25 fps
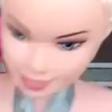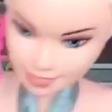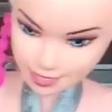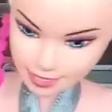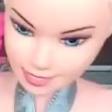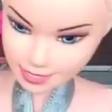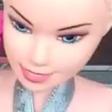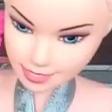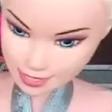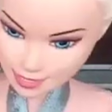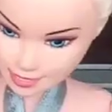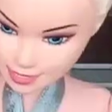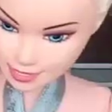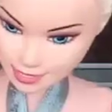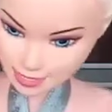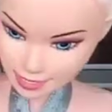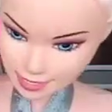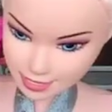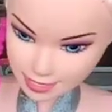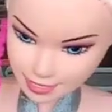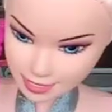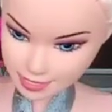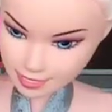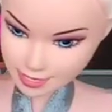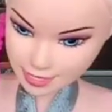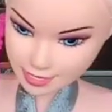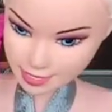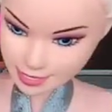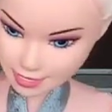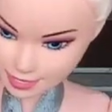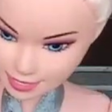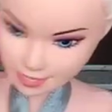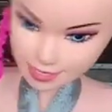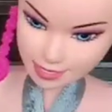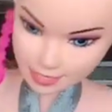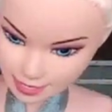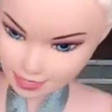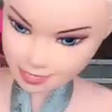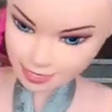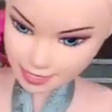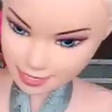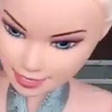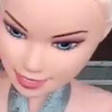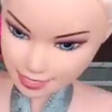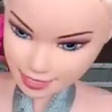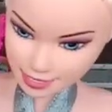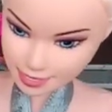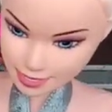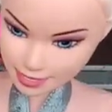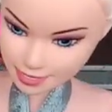இறக்கியாச்சு இதுக்கப்புறம் வந்து
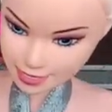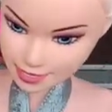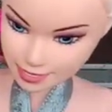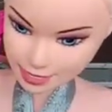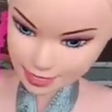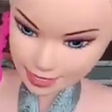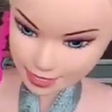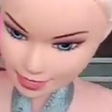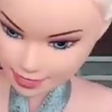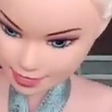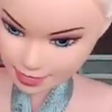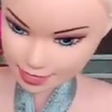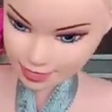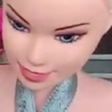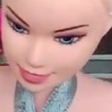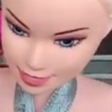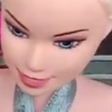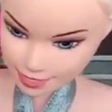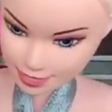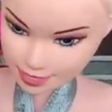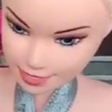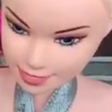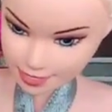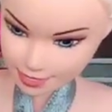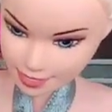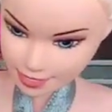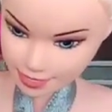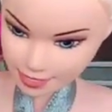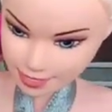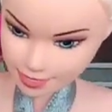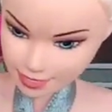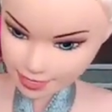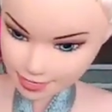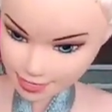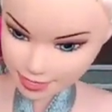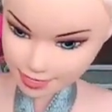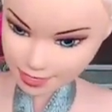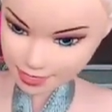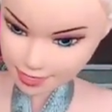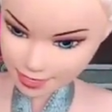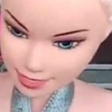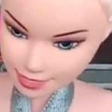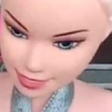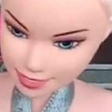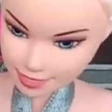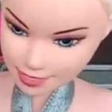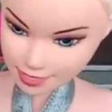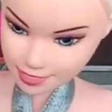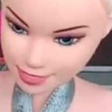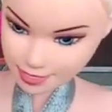ஒரு கட்டரை எடுத்து
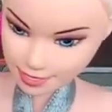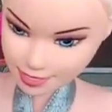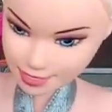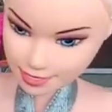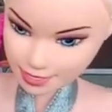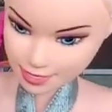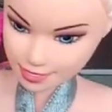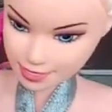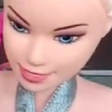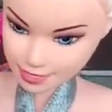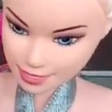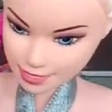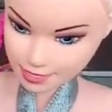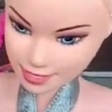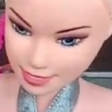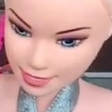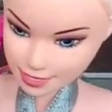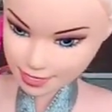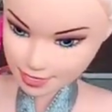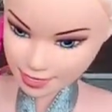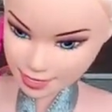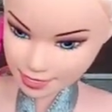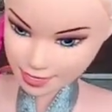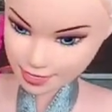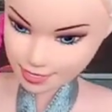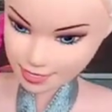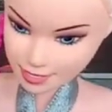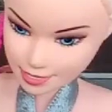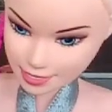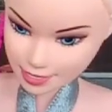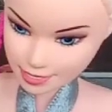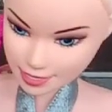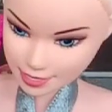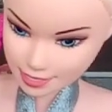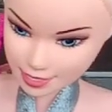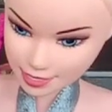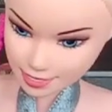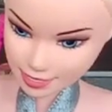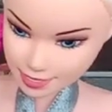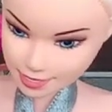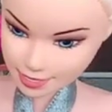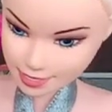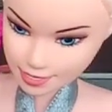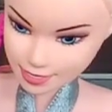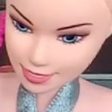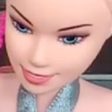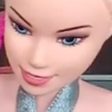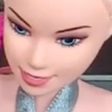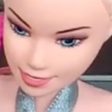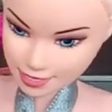எத்தனை பீஸ் வேணுமோ அத்தனை பீஸ் நம்ம
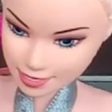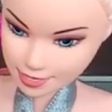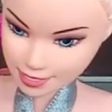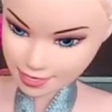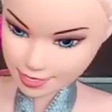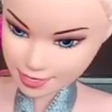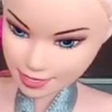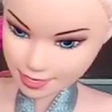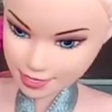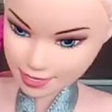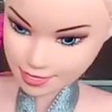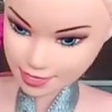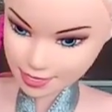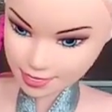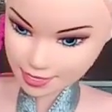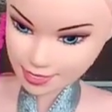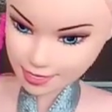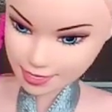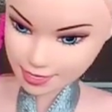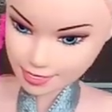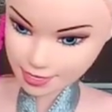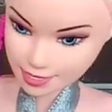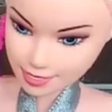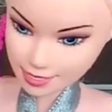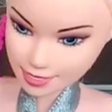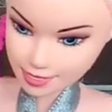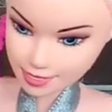இஷ்டத்துக்கு வந்து கட் பண்ணிக்கலாம்